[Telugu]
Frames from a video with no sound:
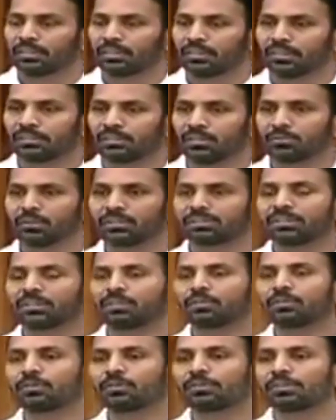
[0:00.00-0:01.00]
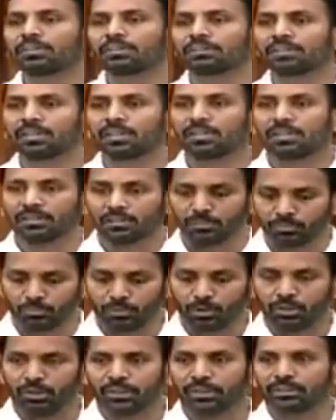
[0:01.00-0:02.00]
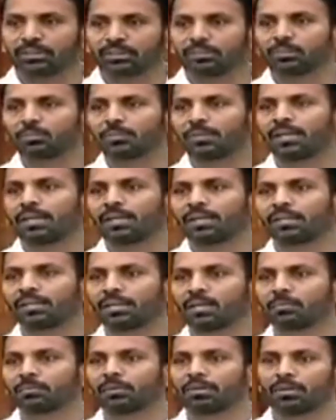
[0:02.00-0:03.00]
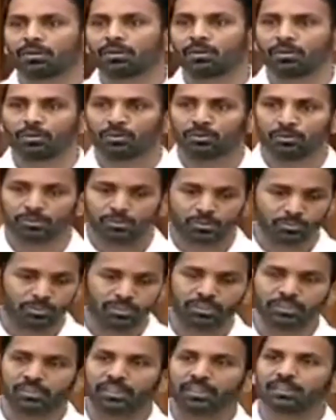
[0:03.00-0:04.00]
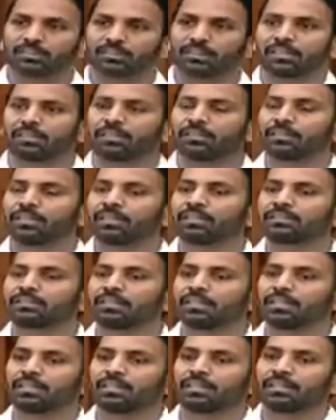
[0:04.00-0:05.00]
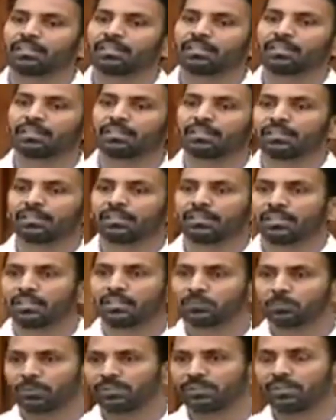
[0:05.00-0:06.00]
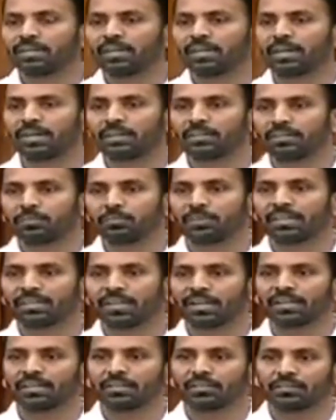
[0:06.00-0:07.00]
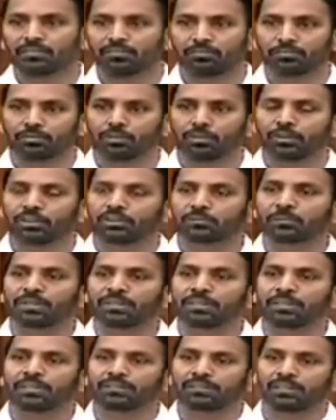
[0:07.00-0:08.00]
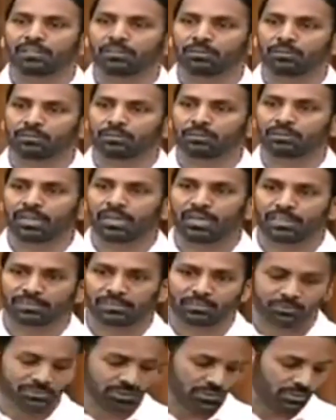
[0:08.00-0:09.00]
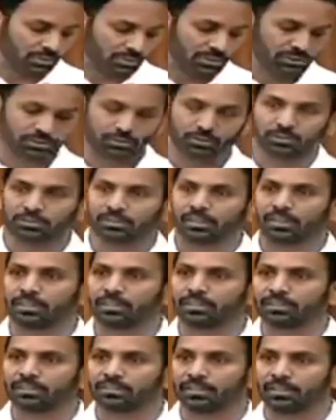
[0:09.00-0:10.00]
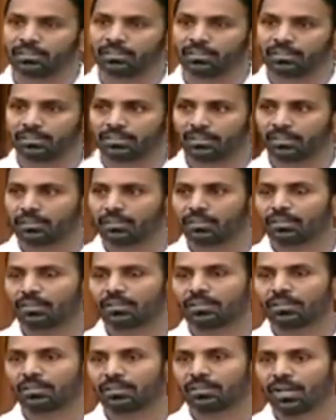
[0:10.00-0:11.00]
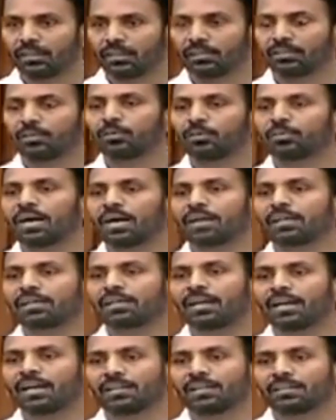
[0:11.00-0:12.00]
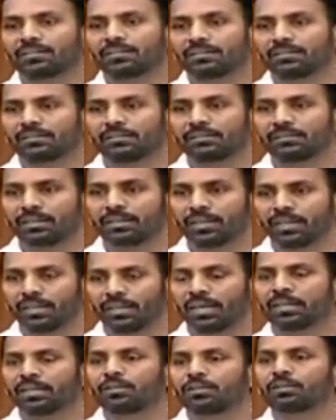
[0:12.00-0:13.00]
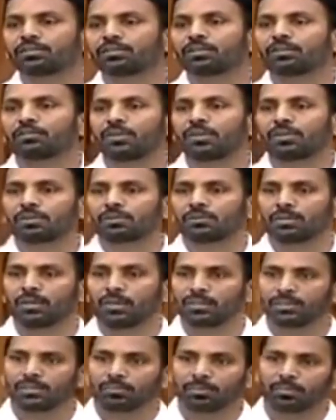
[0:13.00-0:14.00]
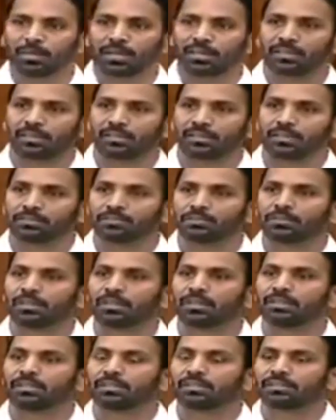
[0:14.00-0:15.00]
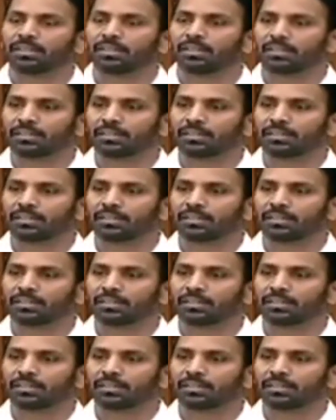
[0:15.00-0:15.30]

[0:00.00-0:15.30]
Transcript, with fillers: ఈ సమస్యని గుర్తించి మౌలిక సదుపాయాల కల్పనలో ప్రత్యేక శ్రద్ధ వహించి ఎస్పెషలీ హెల్త్ మీద ఫోకస్ పెట్టేసి ఈరోజు చాలా సంస్కరణలు తీసుకొస్తున్నారు అధ్యక్ష దానిలో భాగంగా నేను నా నియోజకవర్గం వరకు మాత్రమే మాట్లాడదలుచుకున్నాను అధ్యక్ష